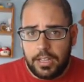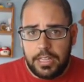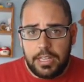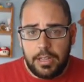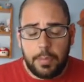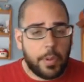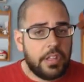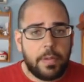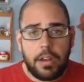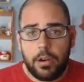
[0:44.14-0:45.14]
Y,
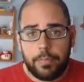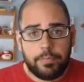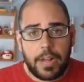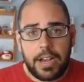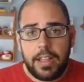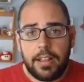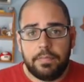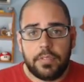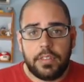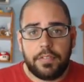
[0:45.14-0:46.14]
podéis verlo, ¿vale?
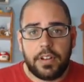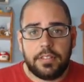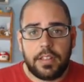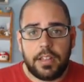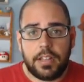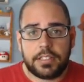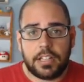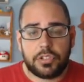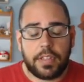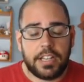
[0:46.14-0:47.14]
En diferentes redes
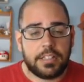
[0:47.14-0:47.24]
sociales,